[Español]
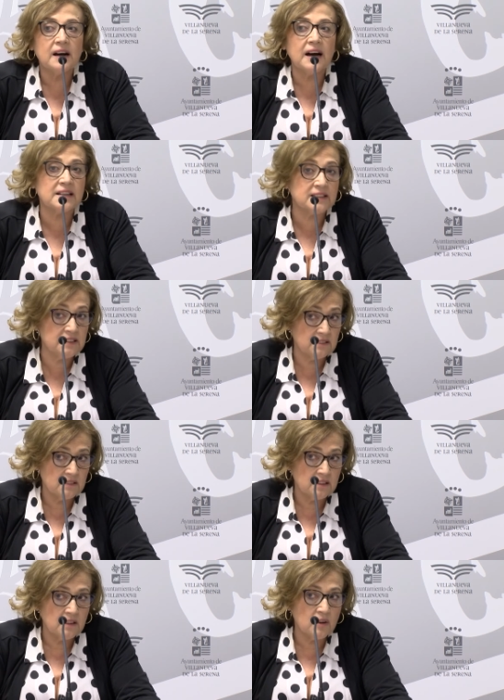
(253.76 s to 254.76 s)
así
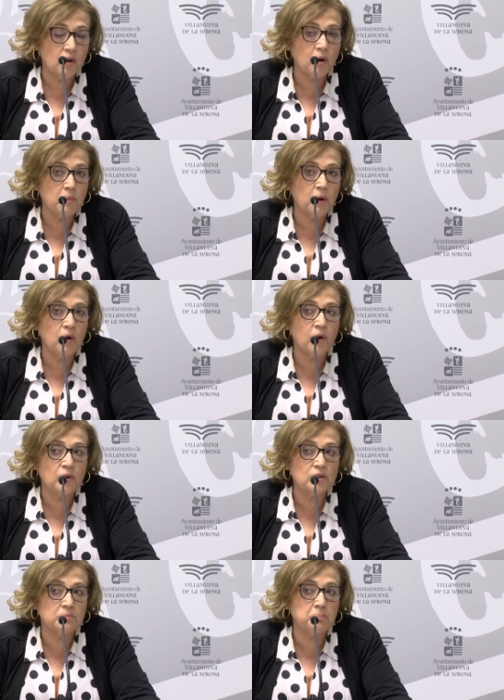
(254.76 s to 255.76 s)

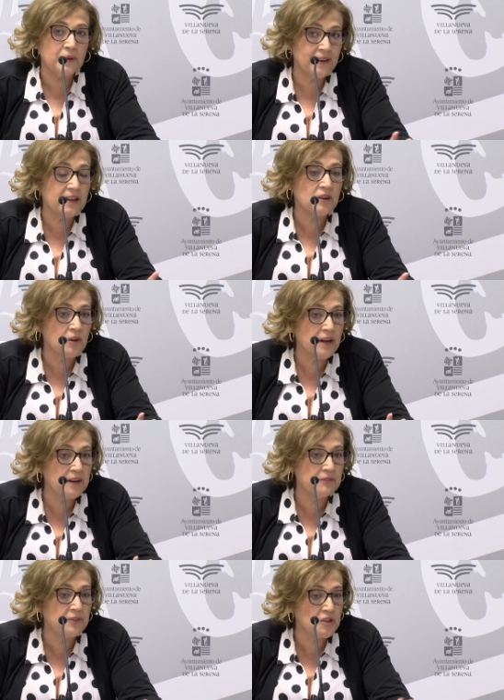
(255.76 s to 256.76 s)
como pueden
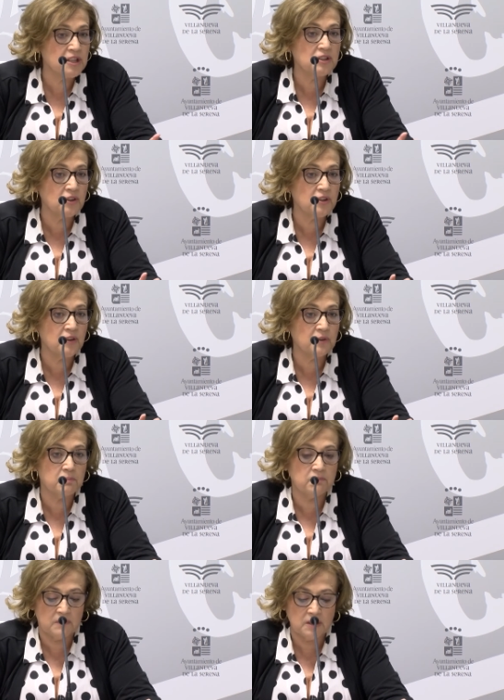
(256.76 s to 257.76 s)
recoger folletos de los,
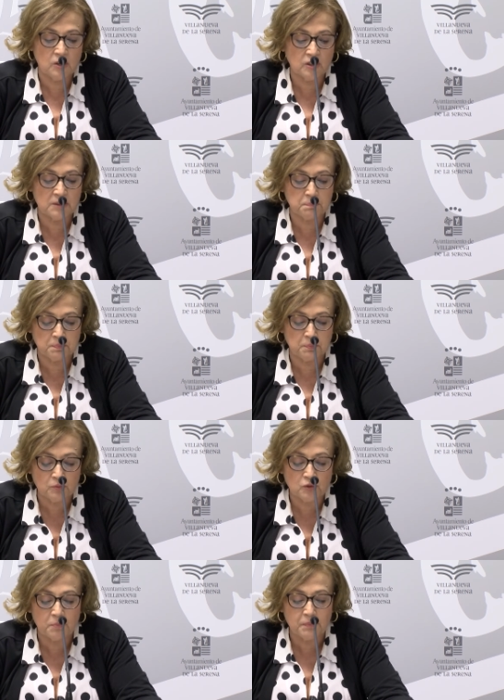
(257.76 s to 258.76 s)
de los
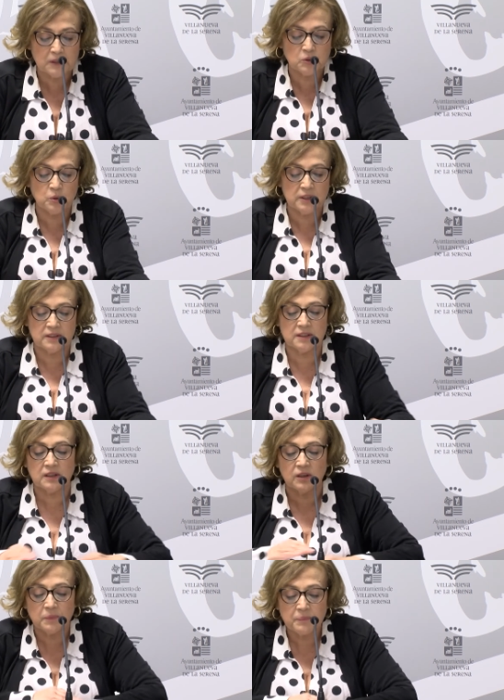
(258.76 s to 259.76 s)
puntos más
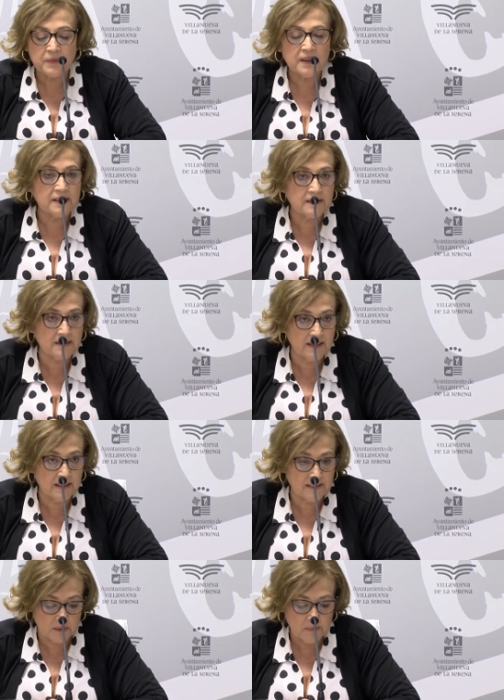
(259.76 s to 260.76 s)
turísticos de
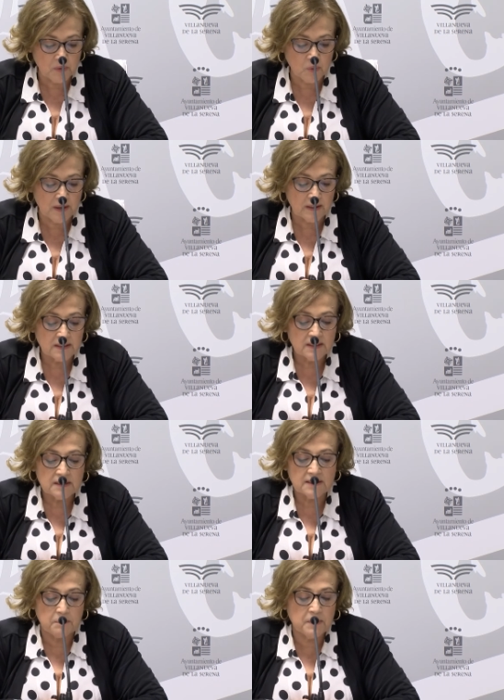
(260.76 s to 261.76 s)
Extremadura.
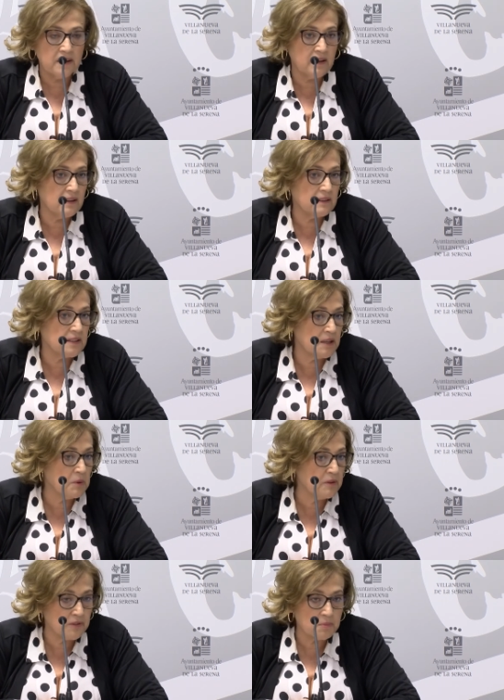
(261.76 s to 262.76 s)
También
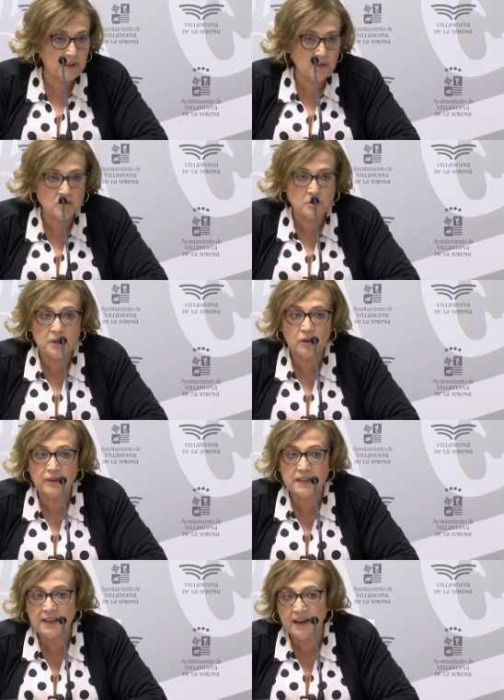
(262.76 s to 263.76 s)
tenemos información sobre los
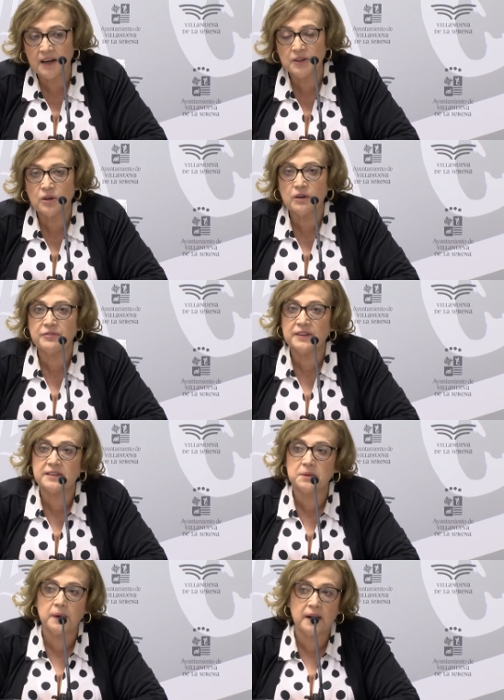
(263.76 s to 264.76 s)
balnearios, los
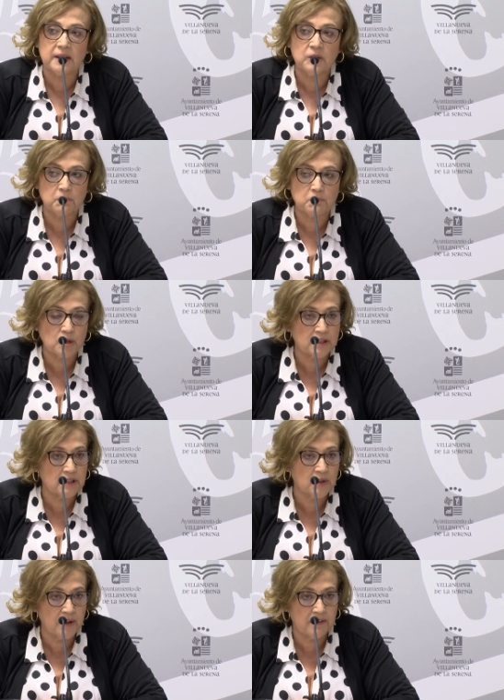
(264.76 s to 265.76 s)
festivales, los
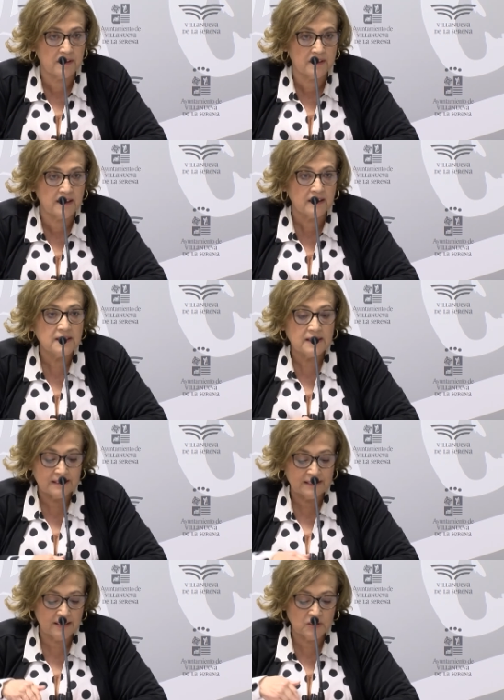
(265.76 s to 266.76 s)
museos, etcétera,
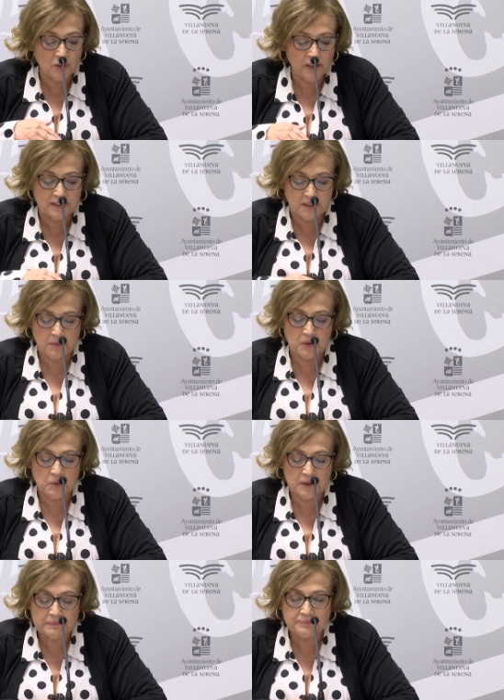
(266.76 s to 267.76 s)
de toda Extremadura.